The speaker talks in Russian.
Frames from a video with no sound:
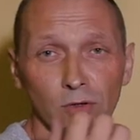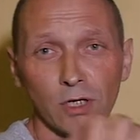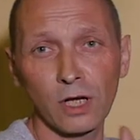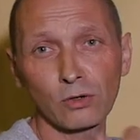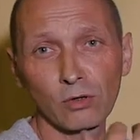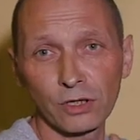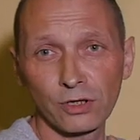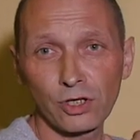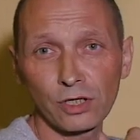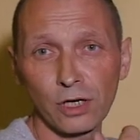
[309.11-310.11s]
Но как только
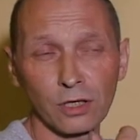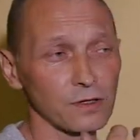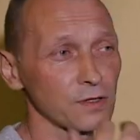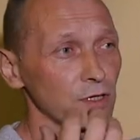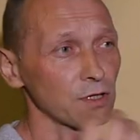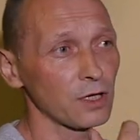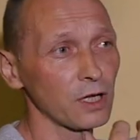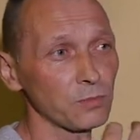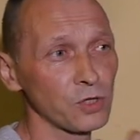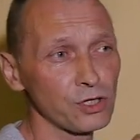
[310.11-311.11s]
начинают
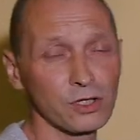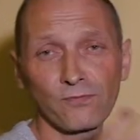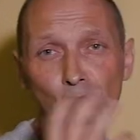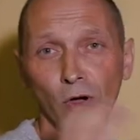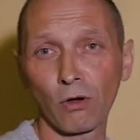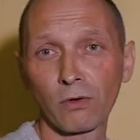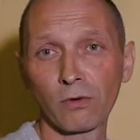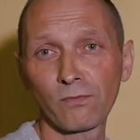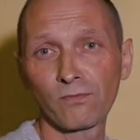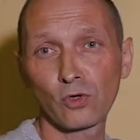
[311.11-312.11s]
затекать мышцы, все,
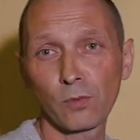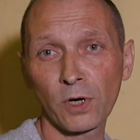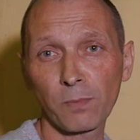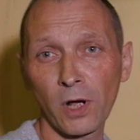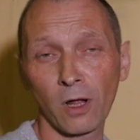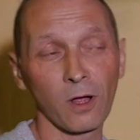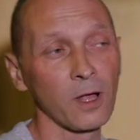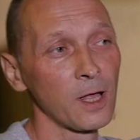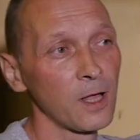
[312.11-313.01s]
все пропало.